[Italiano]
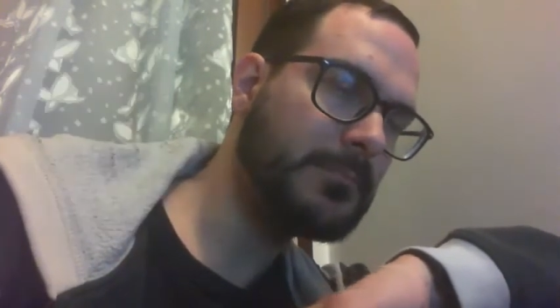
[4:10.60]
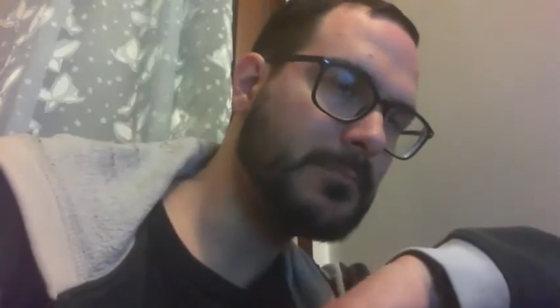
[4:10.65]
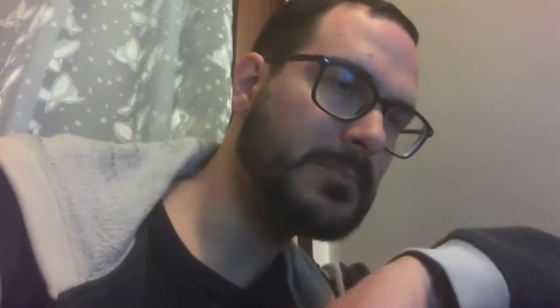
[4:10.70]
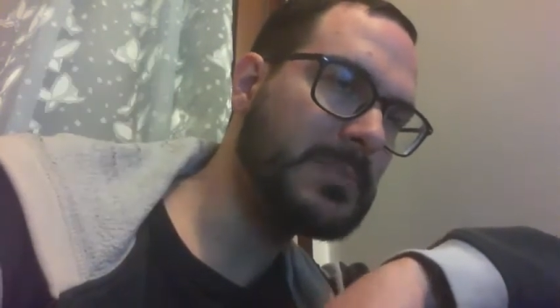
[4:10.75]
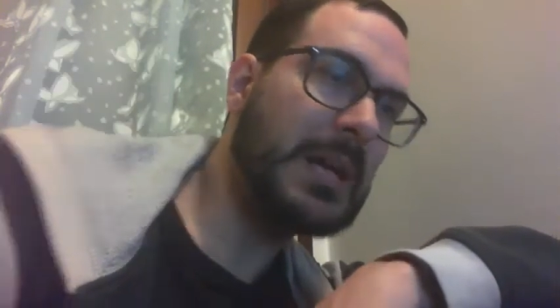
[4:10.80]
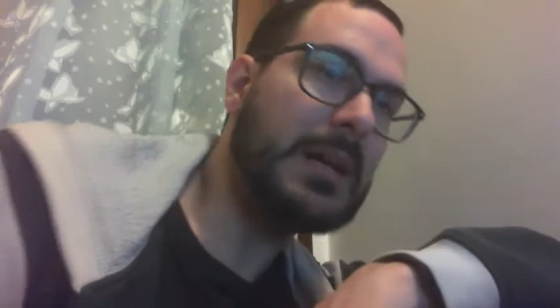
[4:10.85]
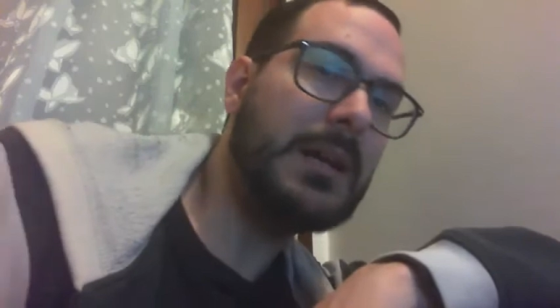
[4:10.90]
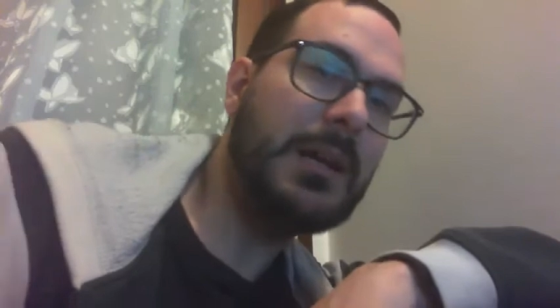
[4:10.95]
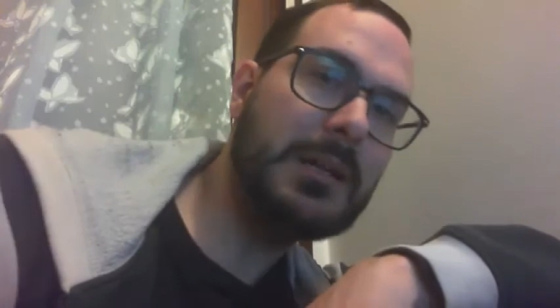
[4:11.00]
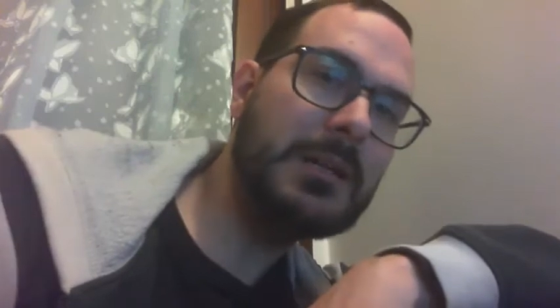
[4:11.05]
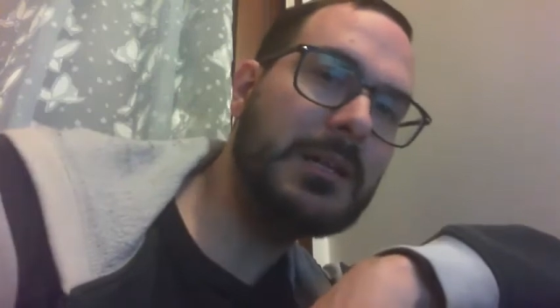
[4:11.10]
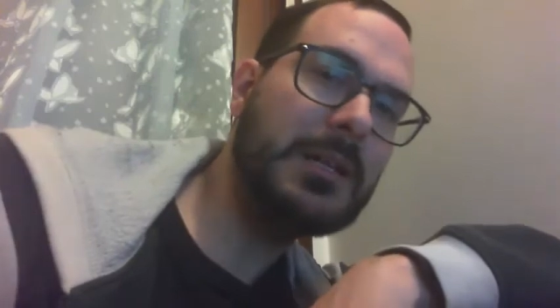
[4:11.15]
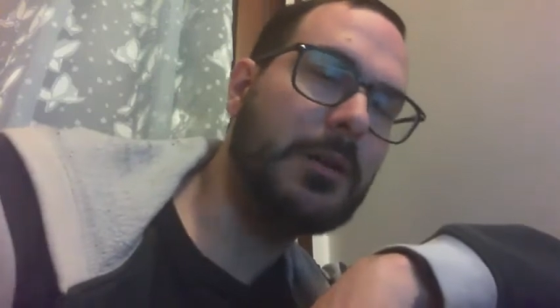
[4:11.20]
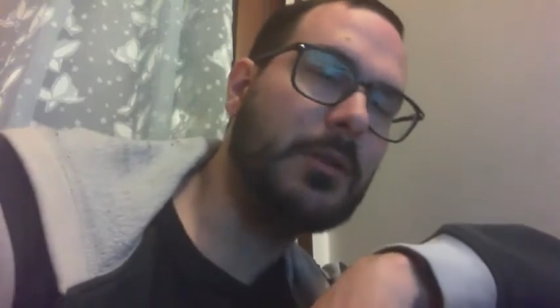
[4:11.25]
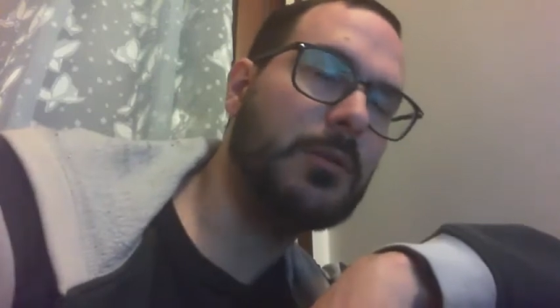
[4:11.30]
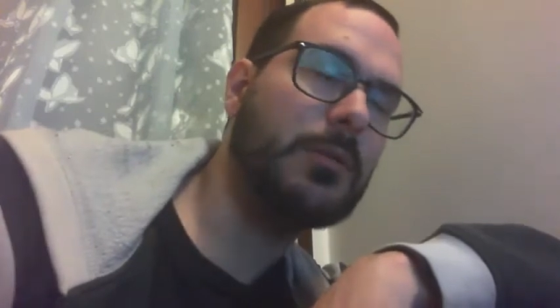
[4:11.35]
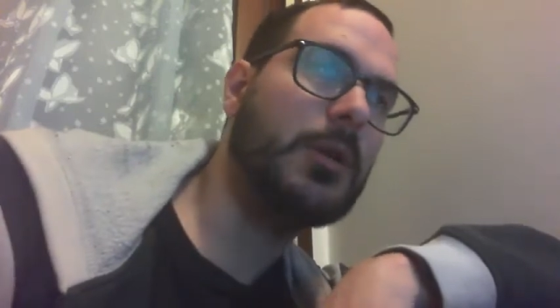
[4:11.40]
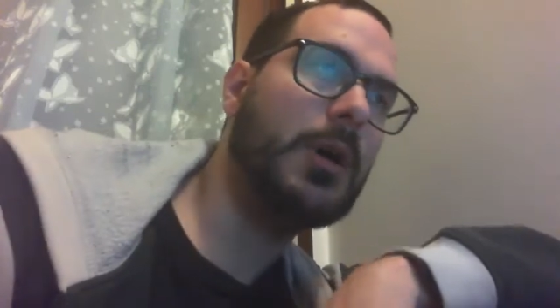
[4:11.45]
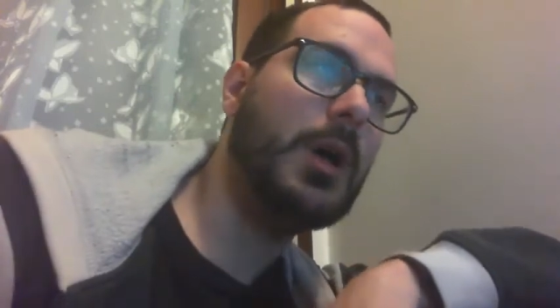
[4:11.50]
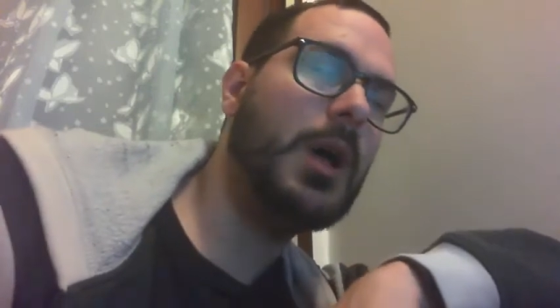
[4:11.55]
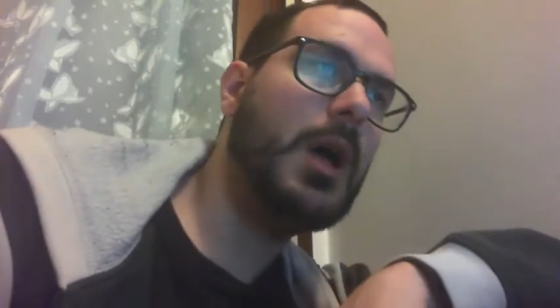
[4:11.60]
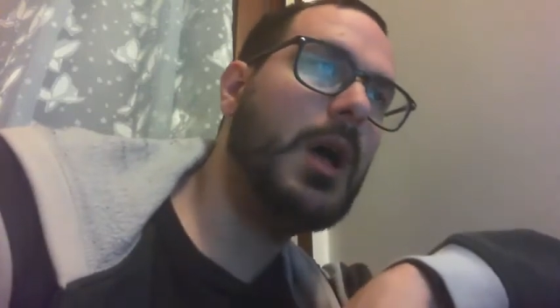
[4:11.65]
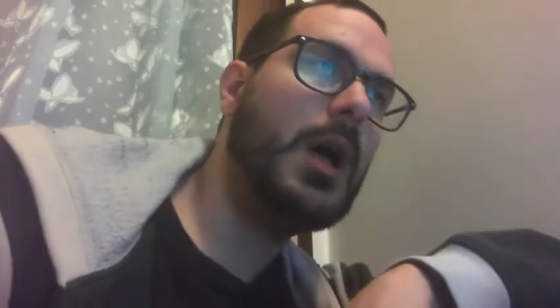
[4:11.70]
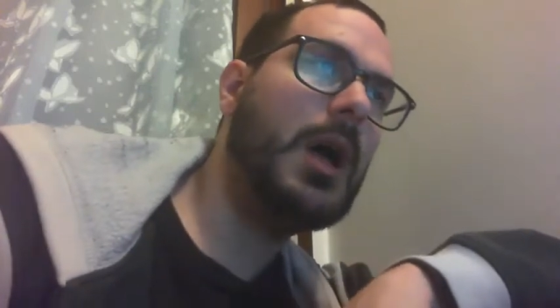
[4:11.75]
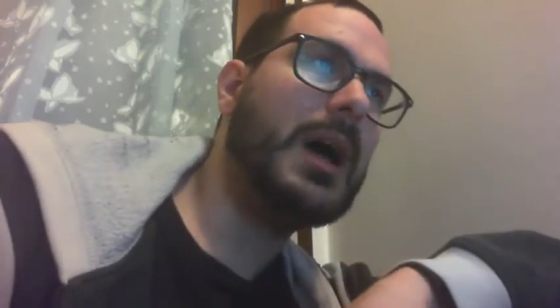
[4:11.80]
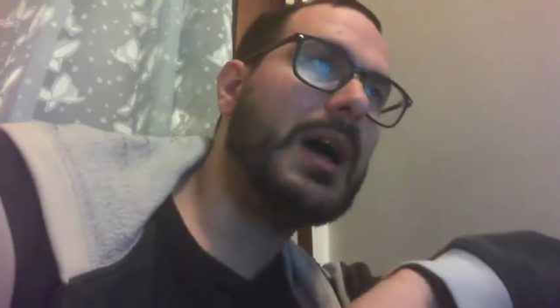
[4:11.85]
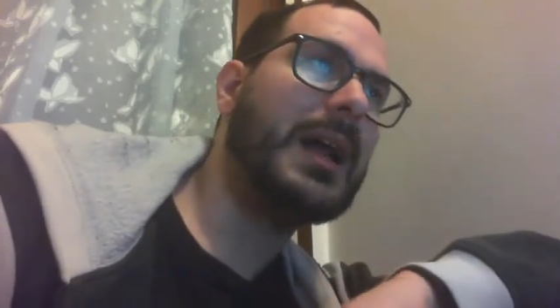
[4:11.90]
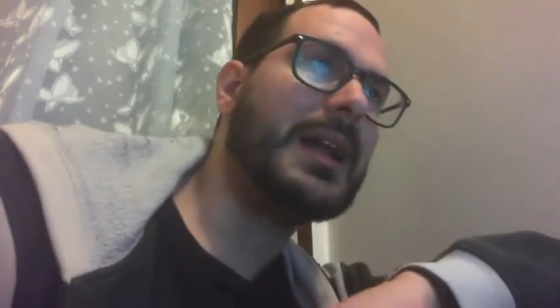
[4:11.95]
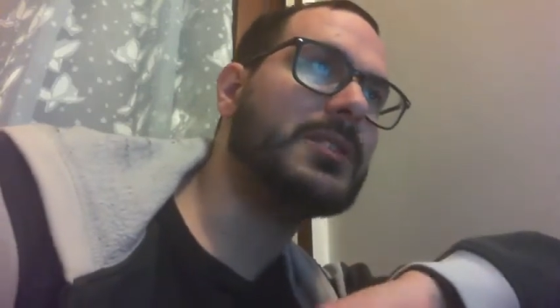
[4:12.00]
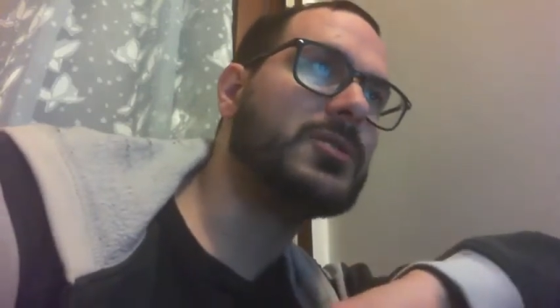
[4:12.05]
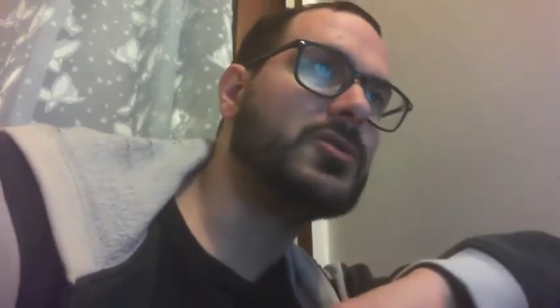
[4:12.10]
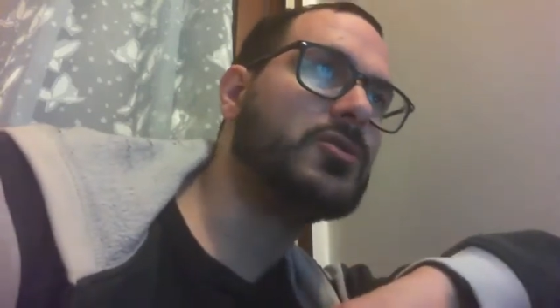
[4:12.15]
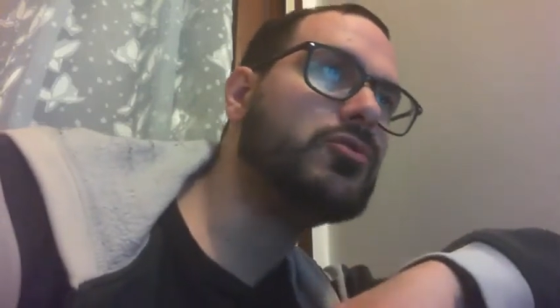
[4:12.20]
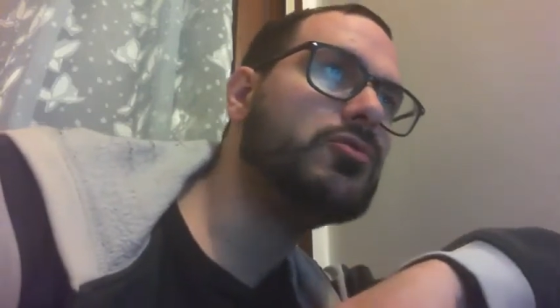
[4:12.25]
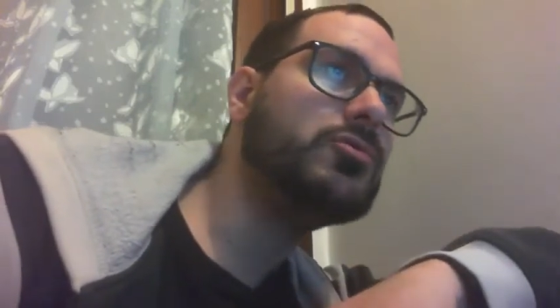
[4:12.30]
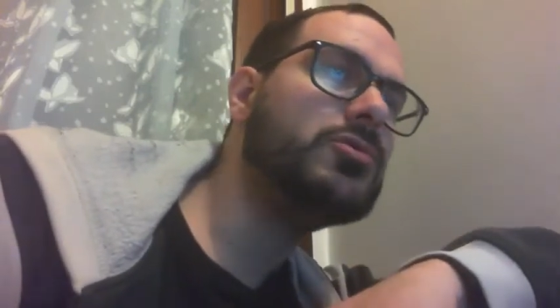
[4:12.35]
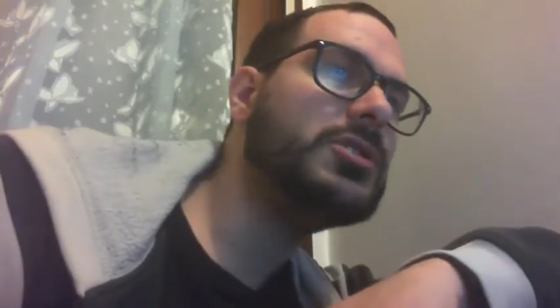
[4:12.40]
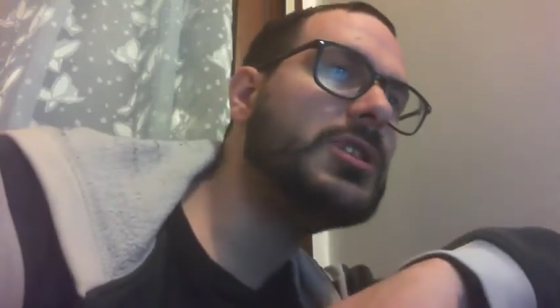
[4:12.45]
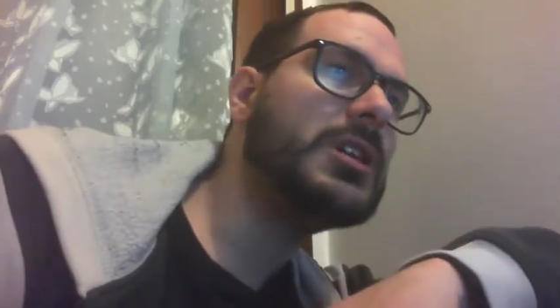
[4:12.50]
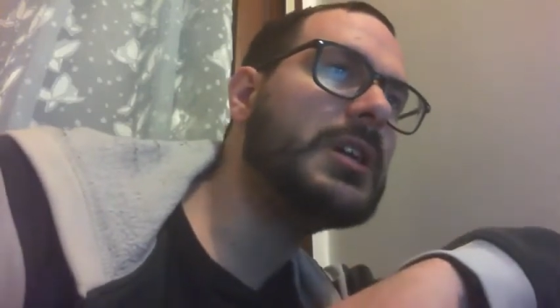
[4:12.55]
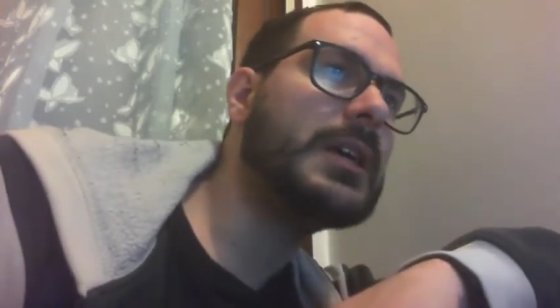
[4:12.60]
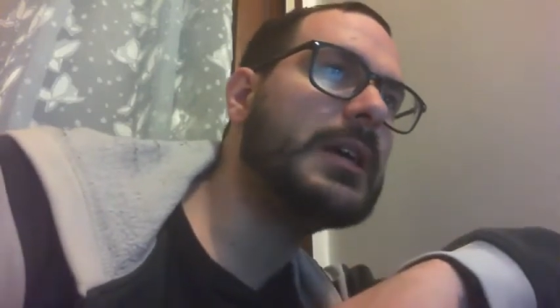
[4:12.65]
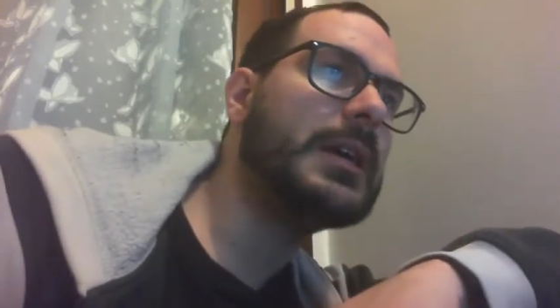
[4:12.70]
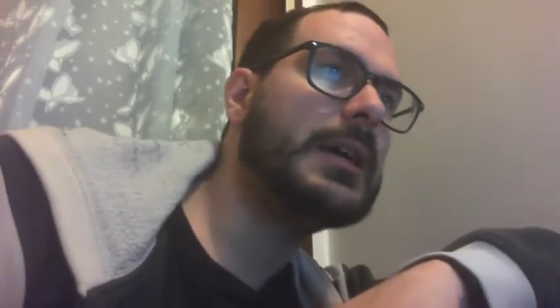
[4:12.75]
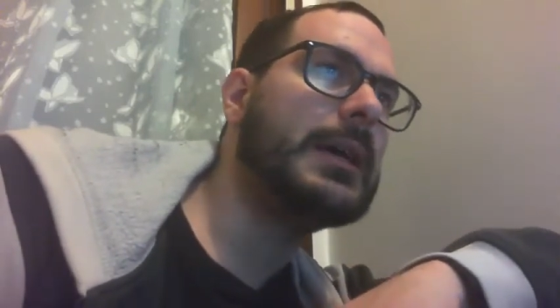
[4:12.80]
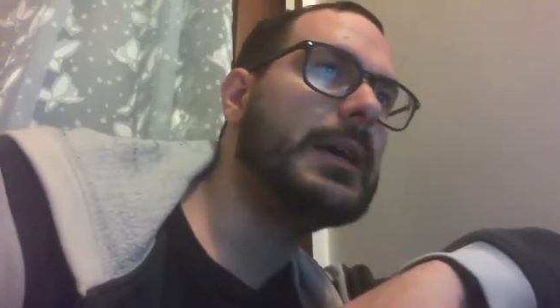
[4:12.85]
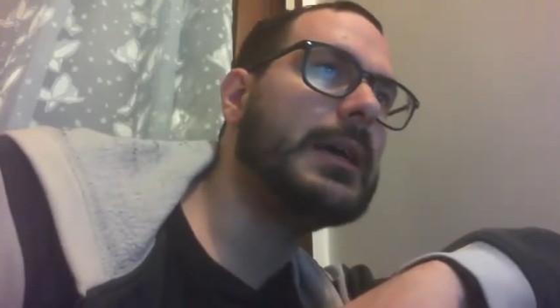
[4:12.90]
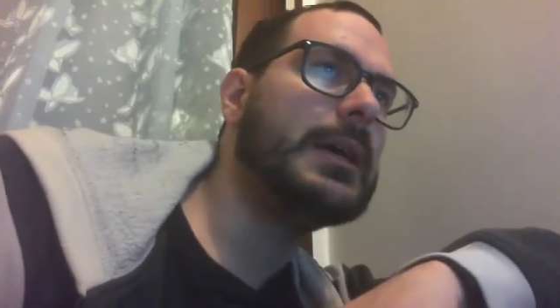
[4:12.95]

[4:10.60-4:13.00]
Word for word: dico raggiungere eh,